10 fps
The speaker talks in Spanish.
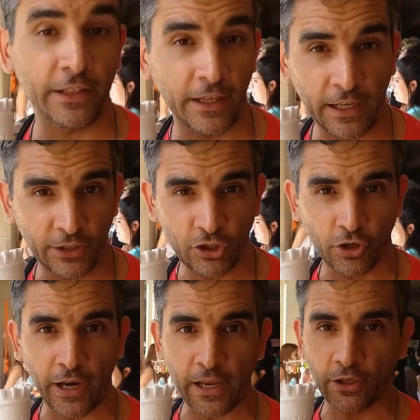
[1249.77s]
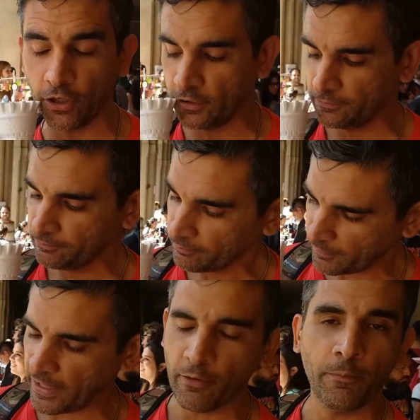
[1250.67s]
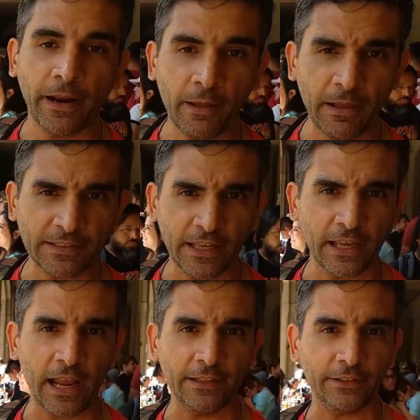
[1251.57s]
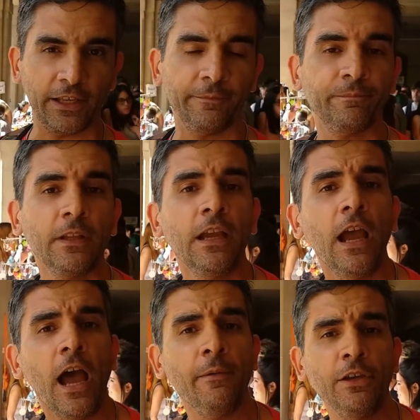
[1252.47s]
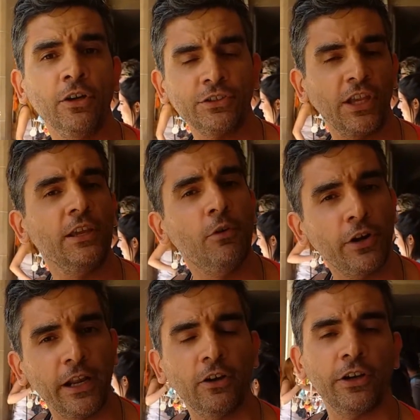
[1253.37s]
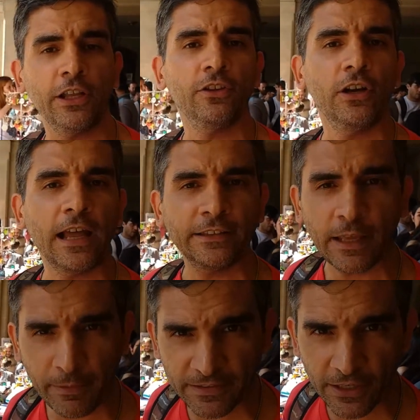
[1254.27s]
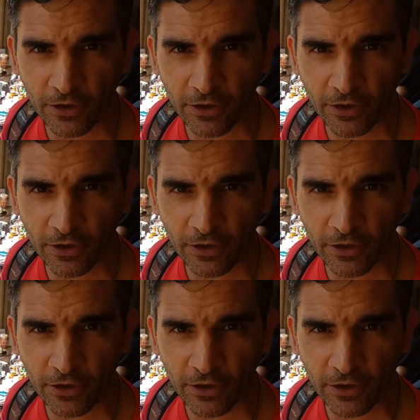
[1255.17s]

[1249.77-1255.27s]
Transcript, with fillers: de este castillo Grayskull. Veremos para más adelante. Amigos, seguimos recorriendo la TPC